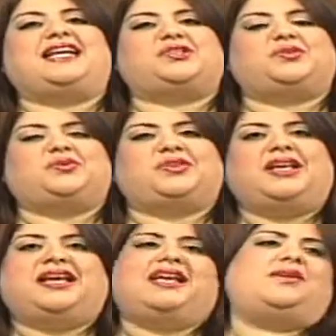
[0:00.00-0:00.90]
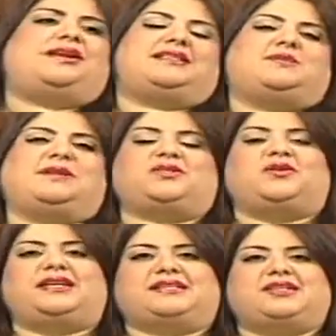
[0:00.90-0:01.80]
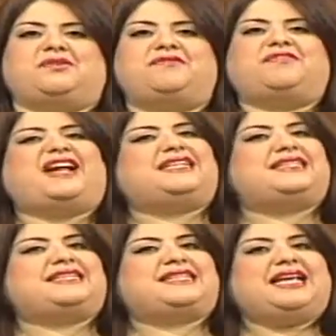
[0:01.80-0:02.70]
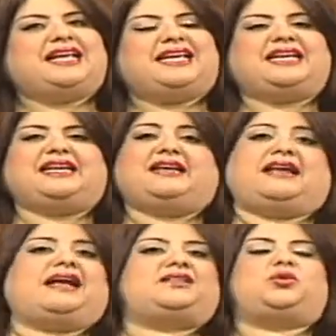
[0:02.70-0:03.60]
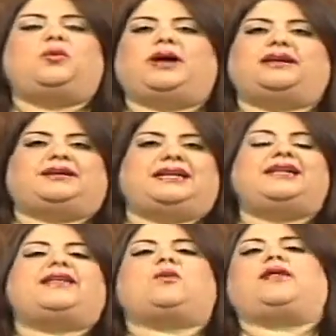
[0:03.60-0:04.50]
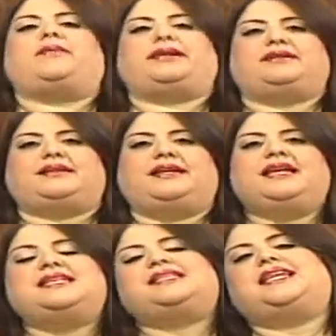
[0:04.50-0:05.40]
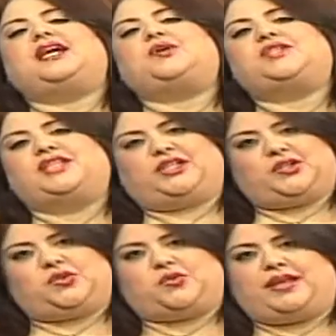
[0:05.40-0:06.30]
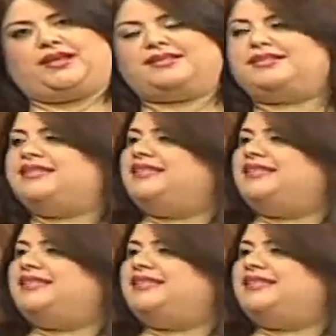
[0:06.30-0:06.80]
a Jesús y no a esas personas que son falsas y que actúan inadecuadamente. Sigan consiguiendo sus huellas.